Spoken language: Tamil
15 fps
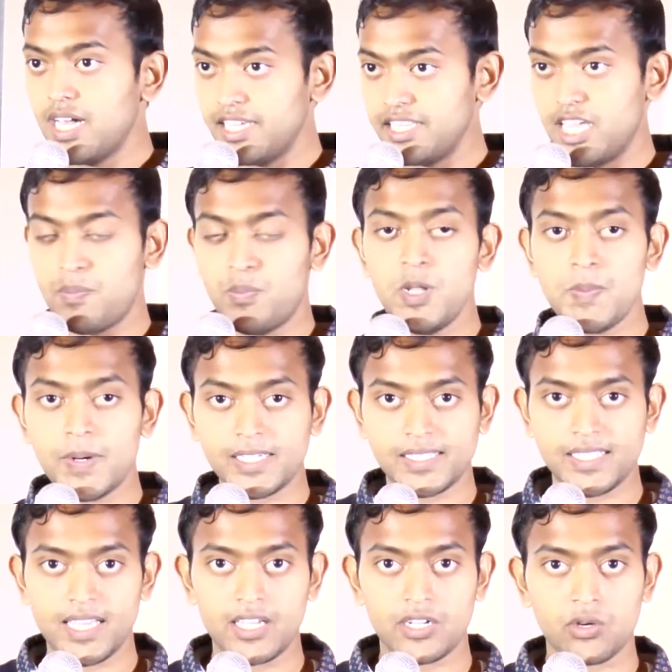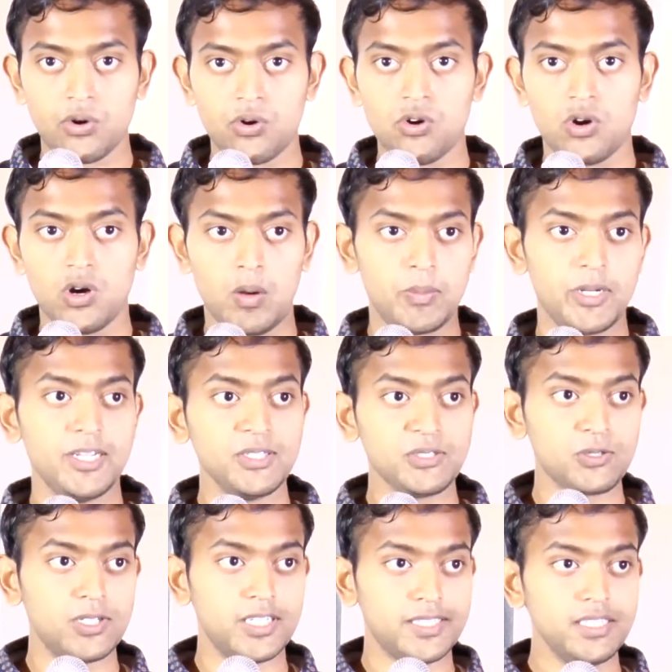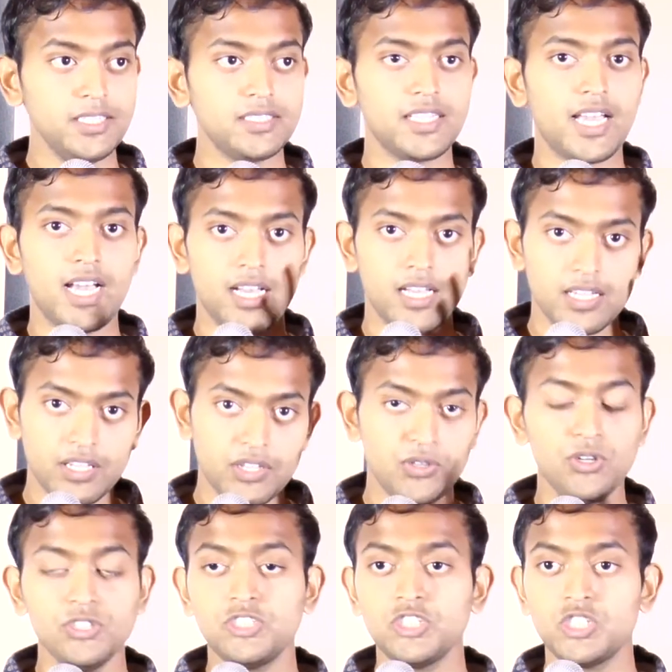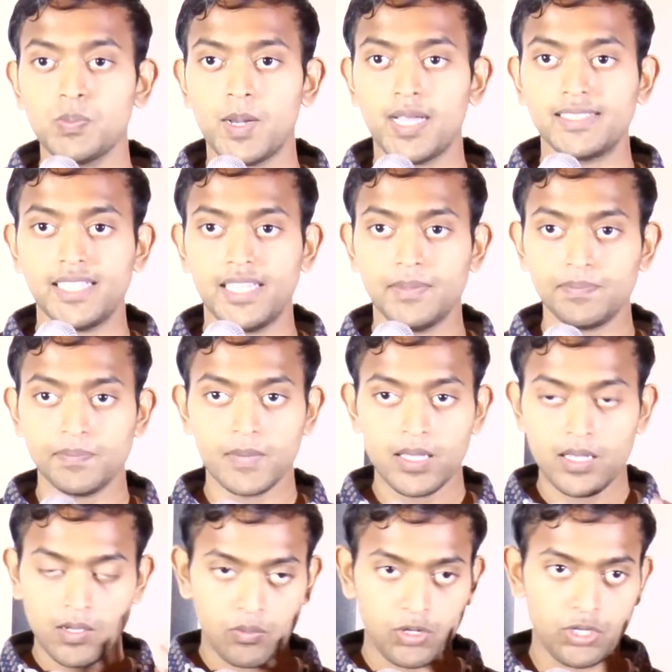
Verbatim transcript: அது எப்படிப்பட்டதாக இருக்கும் அப்படின்னு சொல்லிட்டு நான் யோசித்து பார்த்தேன் இப்போ